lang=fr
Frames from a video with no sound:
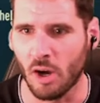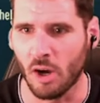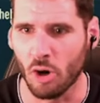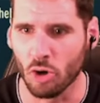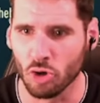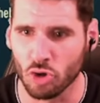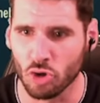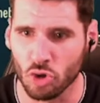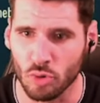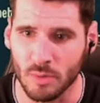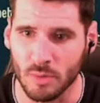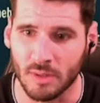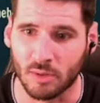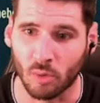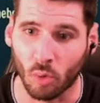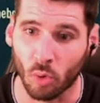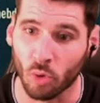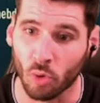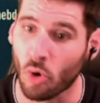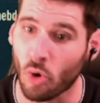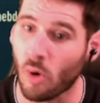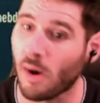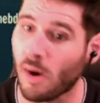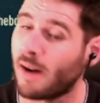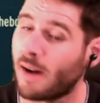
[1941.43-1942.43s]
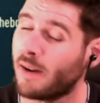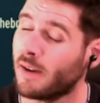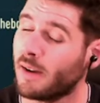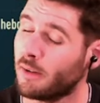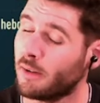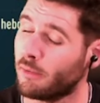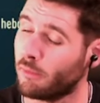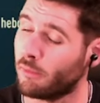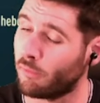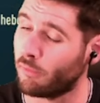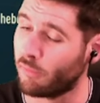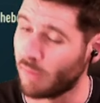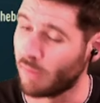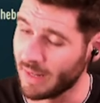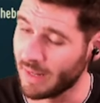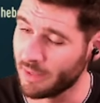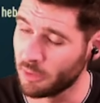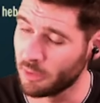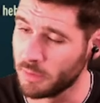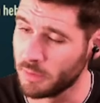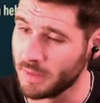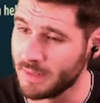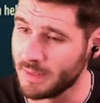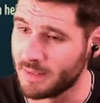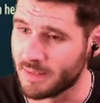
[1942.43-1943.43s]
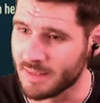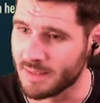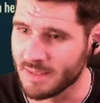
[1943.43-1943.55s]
ensuite on aura Valadoïde